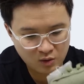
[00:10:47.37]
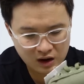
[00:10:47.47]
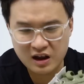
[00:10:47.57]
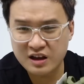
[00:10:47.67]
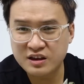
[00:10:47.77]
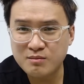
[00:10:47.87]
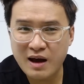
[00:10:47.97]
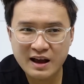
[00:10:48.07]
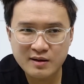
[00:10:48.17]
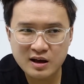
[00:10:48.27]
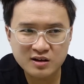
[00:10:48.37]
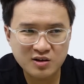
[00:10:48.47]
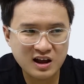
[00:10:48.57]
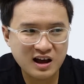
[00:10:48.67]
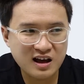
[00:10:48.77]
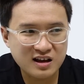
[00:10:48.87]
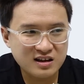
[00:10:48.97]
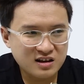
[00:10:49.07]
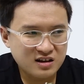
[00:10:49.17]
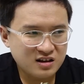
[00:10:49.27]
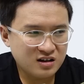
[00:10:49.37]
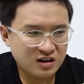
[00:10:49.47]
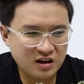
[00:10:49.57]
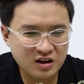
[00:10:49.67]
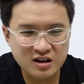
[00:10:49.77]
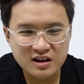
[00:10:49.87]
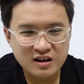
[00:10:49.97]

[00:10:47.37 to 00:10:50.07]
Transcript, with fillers: hoặc là những bạn à, gọi là à,